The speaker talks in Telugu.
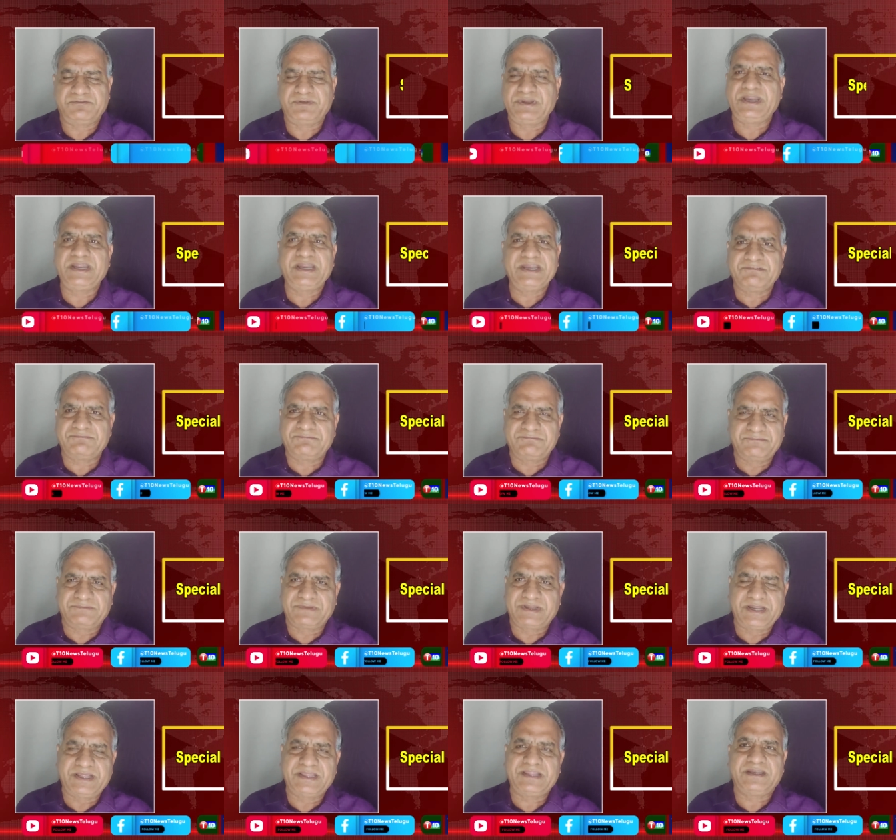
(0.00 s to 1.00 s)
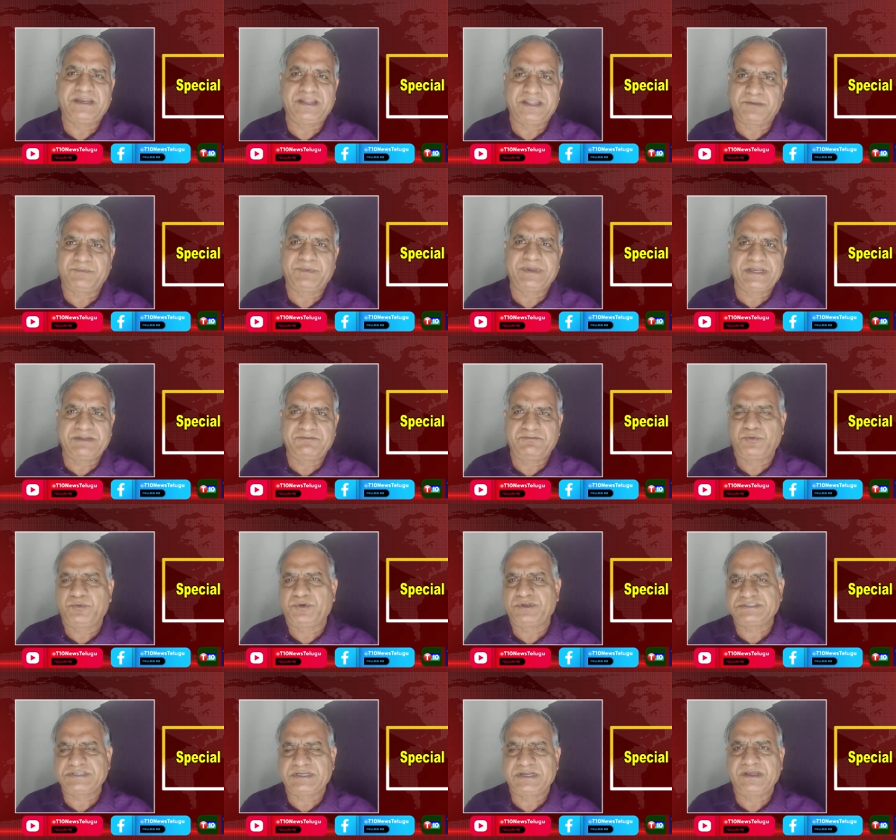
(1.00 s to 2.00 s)
విలీనం అనేది నిజమైన
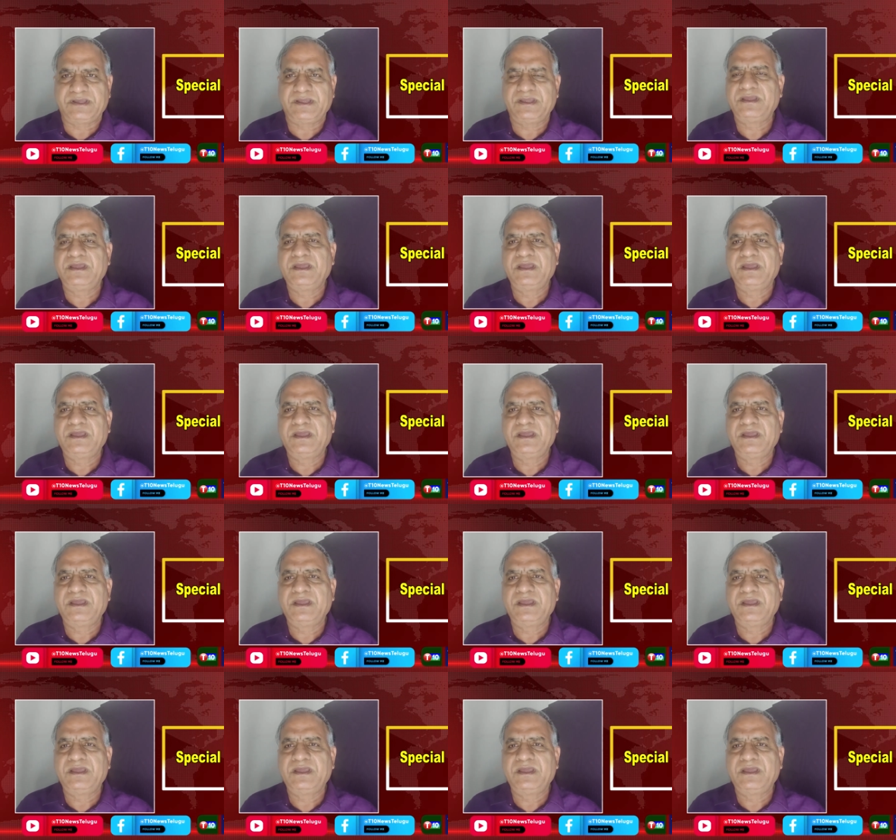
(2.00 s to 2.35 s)
విమోచన